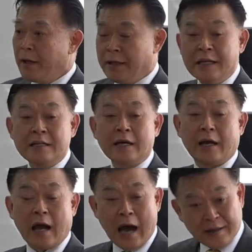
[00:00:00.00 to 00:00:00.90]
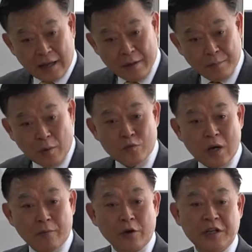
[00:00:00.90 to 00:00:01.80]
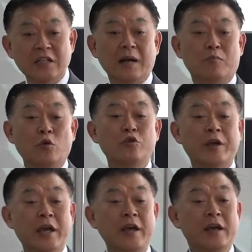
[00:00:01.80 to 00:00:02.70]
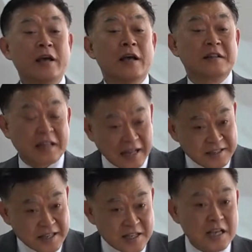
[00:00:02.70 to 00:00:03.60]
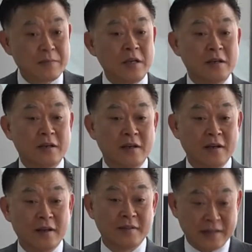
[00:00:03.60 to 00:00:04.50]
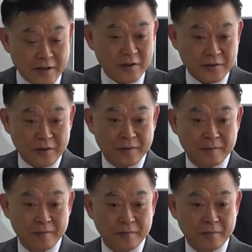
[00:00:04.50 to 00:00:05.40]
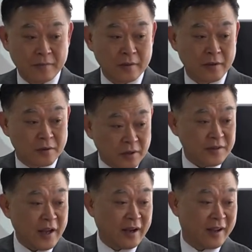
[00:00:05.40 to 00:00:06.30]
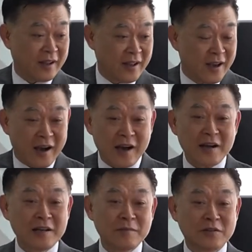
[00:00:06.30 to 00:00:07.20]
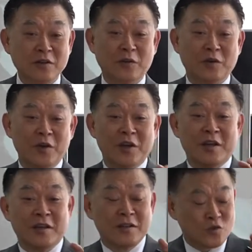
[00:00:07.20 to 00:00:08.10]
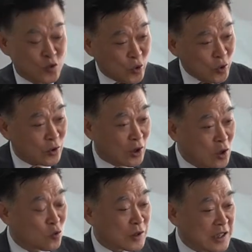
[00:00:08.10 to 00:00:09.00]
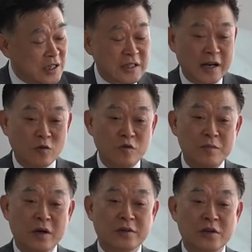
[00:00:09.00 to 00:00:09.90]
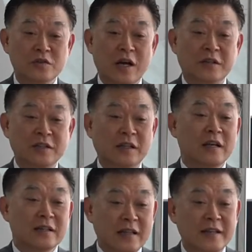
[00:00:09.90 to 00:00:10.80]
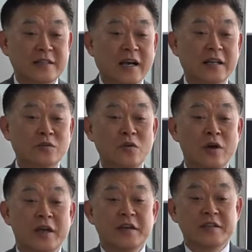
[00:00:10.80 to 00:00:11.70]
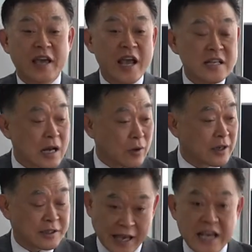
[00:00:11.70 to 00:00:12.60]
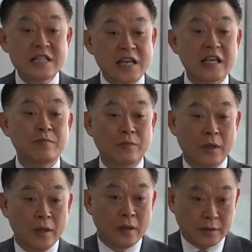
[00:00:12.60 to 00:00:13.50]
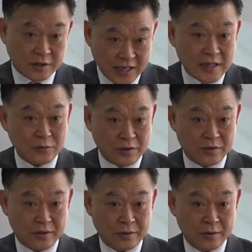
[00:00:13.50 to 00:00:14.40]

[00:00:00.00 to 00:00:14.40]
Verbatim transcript: 인간 아담이 범죄함으로 인간 모두에게 단체 책임이 내려졌어요. 그런데 하나님께서는 주, 결국 인간의 운명을 결정하는 것은 단체가 아니고 개인이라고 하는 개인 책임 그 사상도 있어요.